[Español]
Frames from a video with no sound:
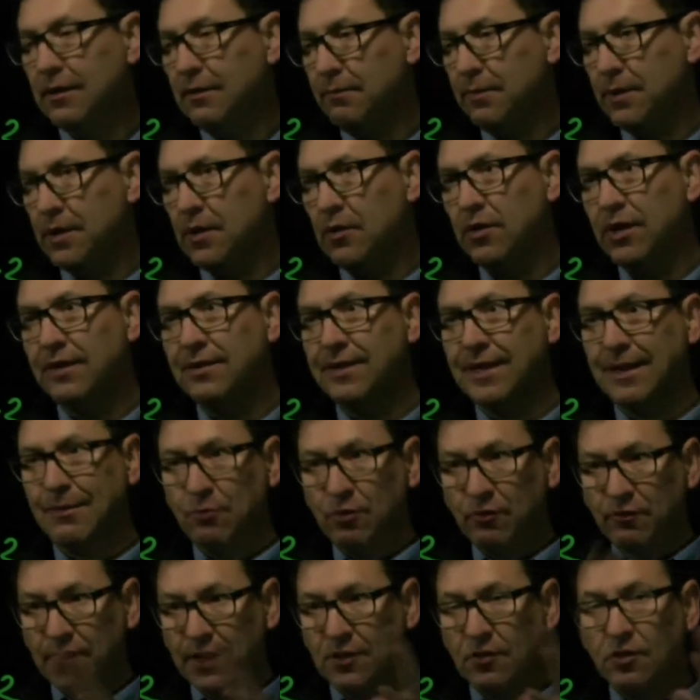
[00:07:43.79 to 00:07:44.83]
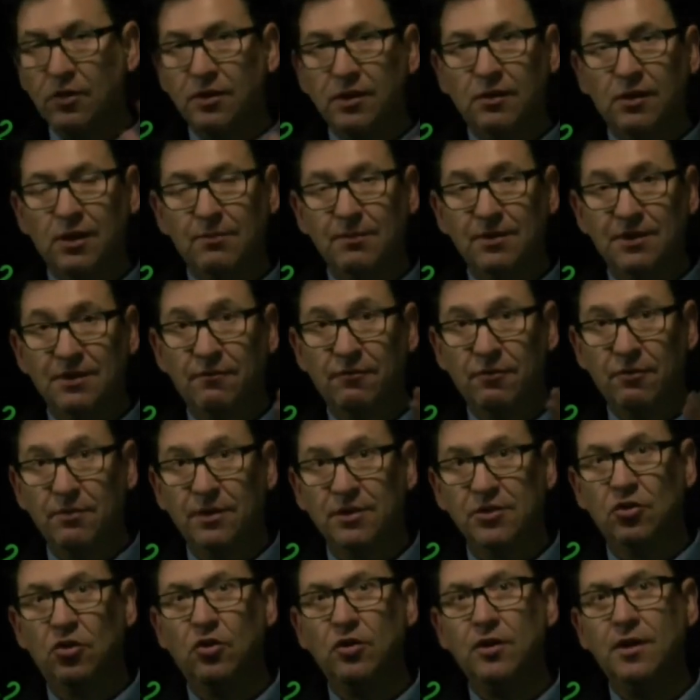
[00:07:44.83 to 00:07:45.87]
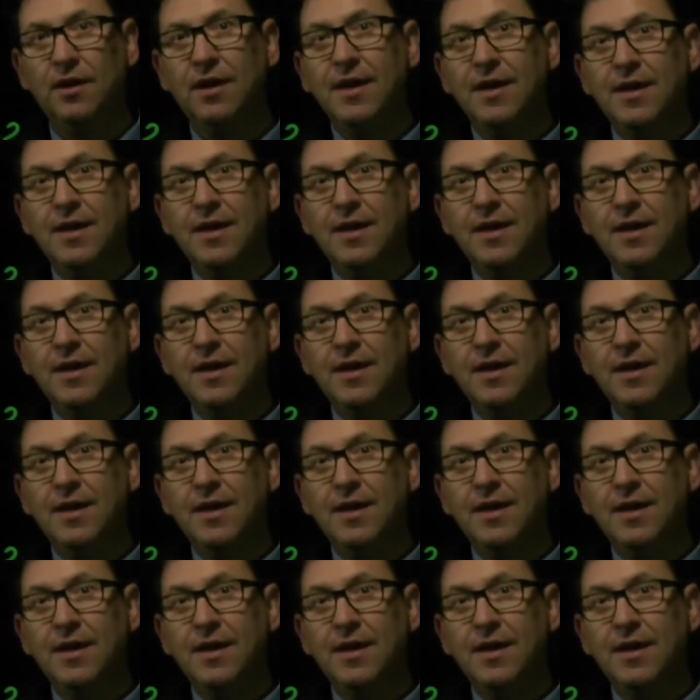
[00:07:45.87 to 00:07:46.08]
pero ahora estamos viendo el teorema de transformación